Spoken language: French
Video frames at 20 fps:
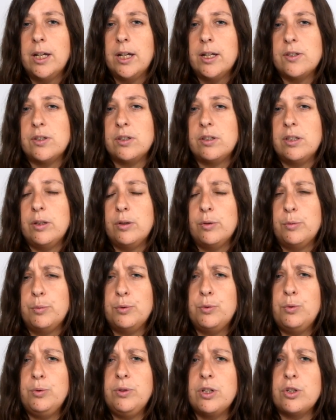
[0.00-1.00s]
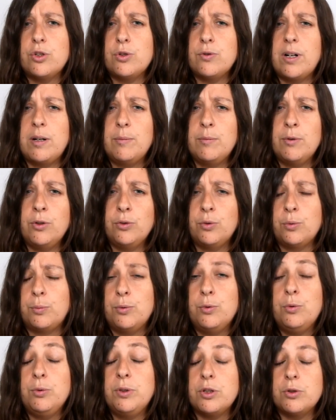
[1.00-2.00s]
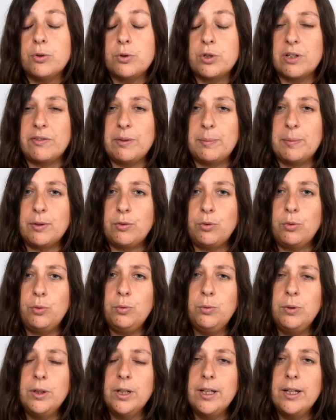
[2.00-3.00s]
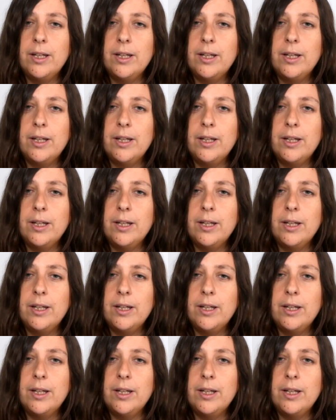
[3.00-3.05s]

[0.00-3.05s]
C'était euh, beaucoup des jeux allemands, donc beaucoup des jeux que j'avais pas du tout.